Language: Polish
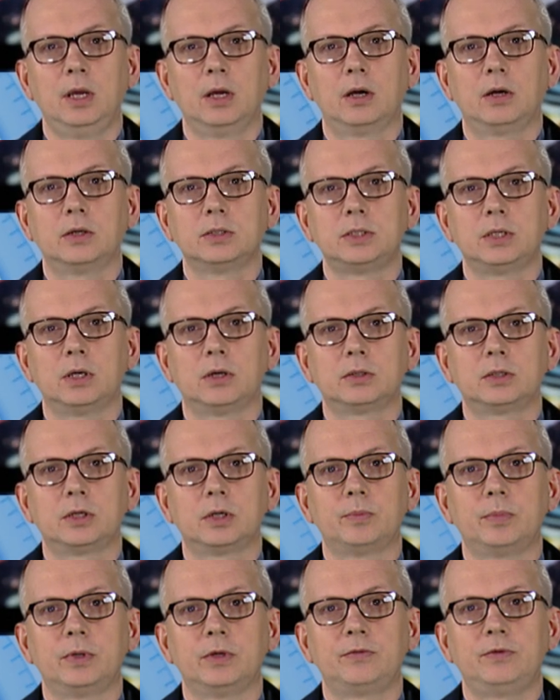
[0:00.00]
Chodzi o
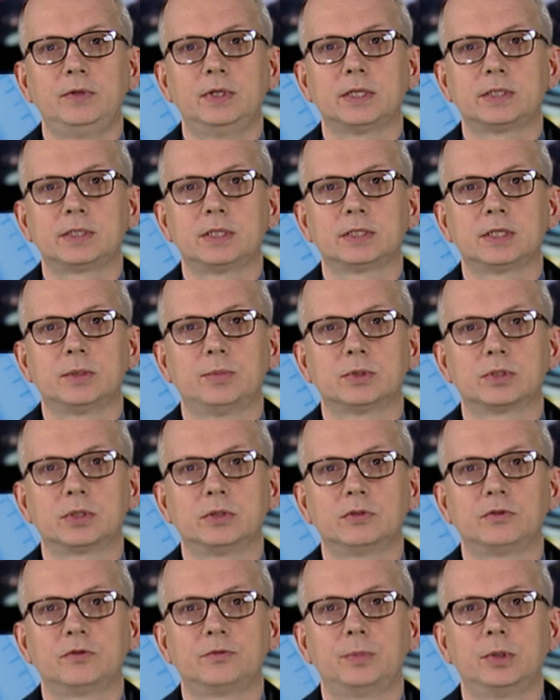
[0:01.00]
to, by finanse
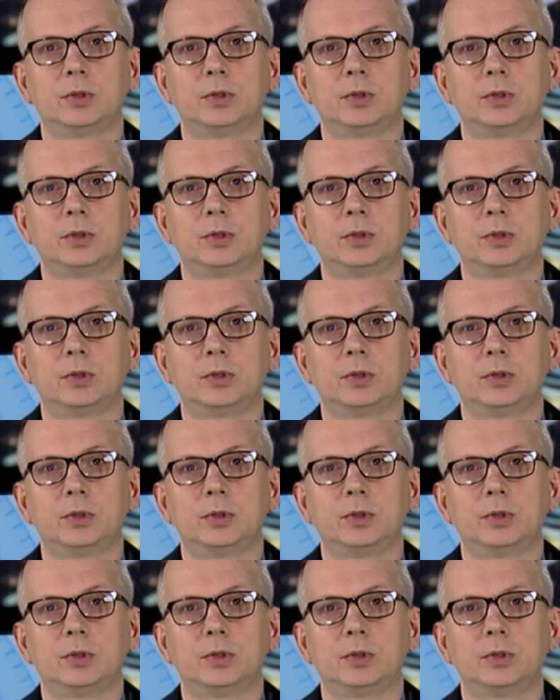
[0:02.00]
samorządów